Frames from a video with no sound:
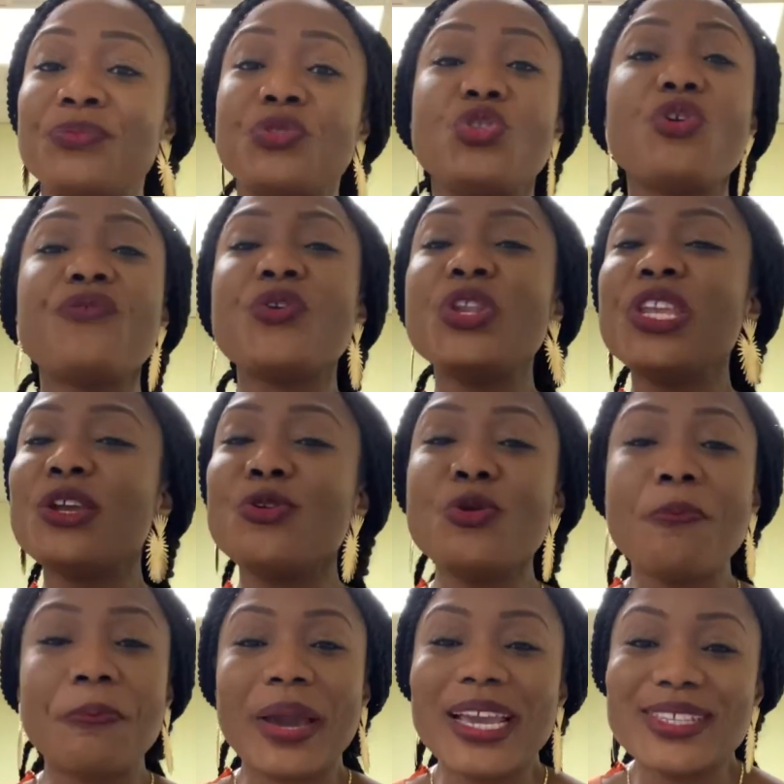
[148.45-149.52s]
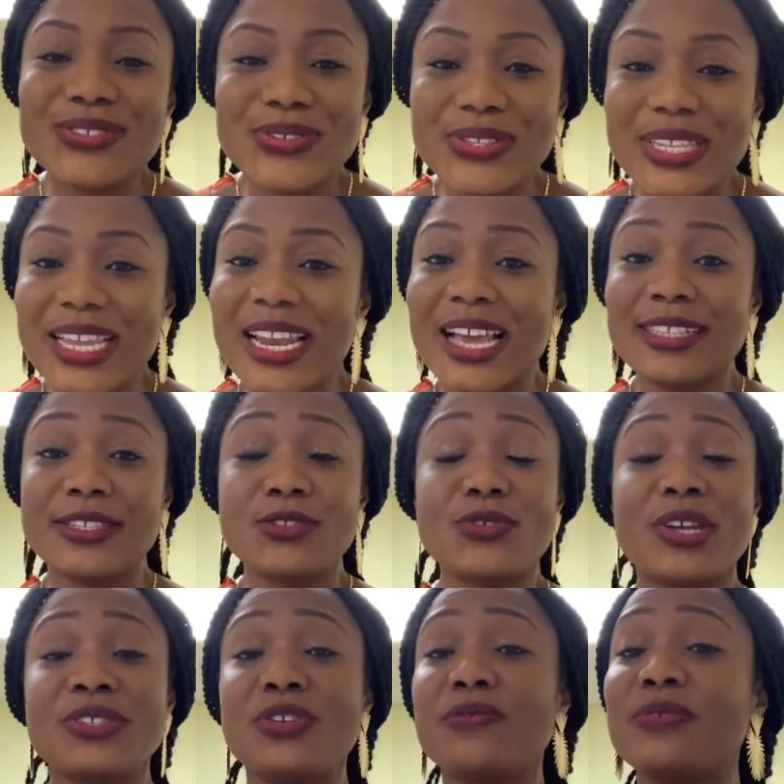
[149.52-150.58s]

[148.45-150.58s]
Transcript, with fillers: de venir lui présenter la situation.